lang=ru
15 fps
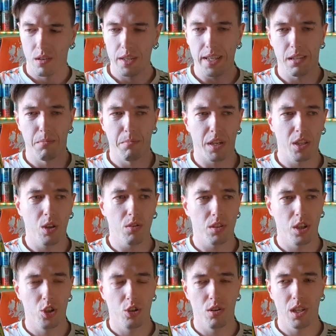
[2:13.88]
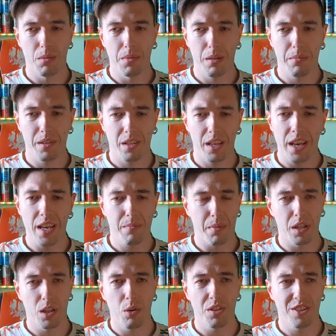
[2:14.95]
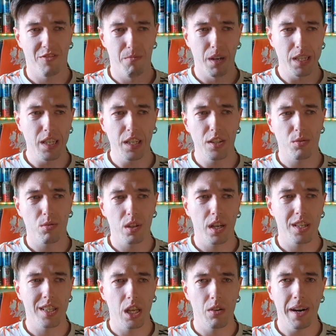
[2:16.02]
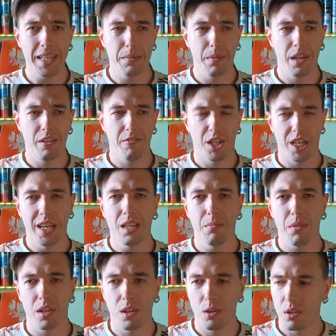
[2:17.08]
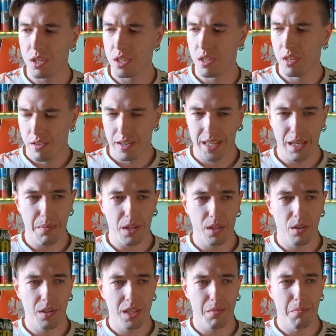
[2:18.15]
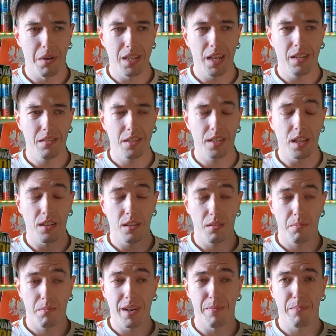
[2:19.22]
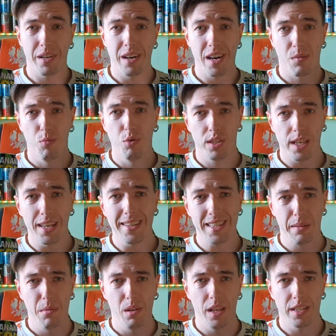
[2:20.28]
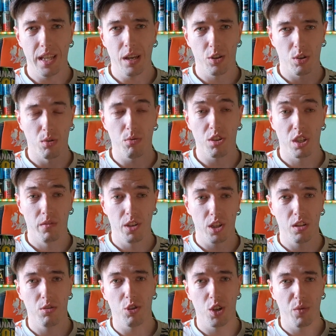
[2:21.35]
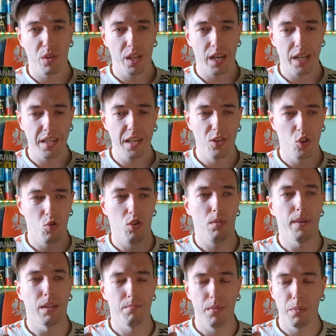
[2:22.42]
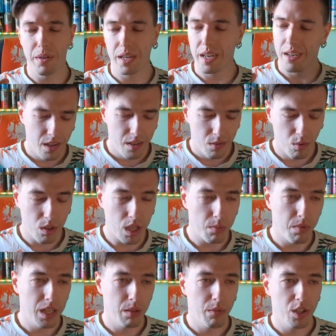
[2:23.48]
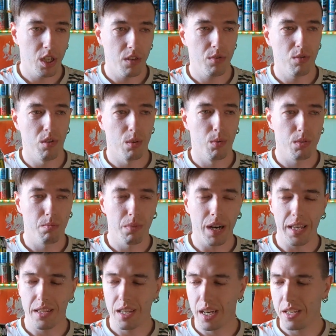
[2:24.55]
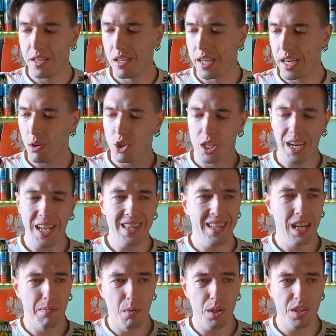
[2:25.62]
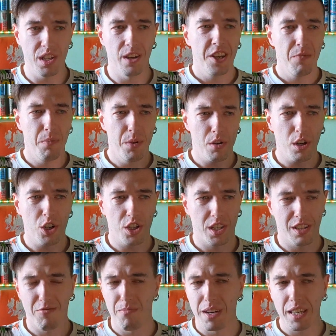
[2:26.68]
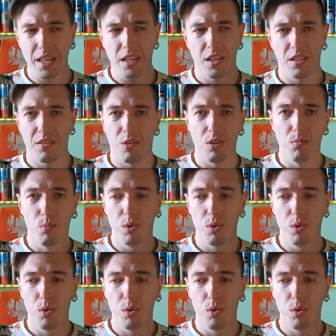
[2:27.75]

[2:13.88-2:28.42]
Где там продается еще там лимон кейк, продается в Магните, насколько я знаю, айсбери в Ашане продается, где продается банан. И, кстати, а про арбуз я не забыл, я знаю, что он тоже вышел и тоже его находили, но, ребят, мы пока, тут наш полномочия все, арбуз мы пока не находили. Короче, рано или поздно в пятерочке там в Магните он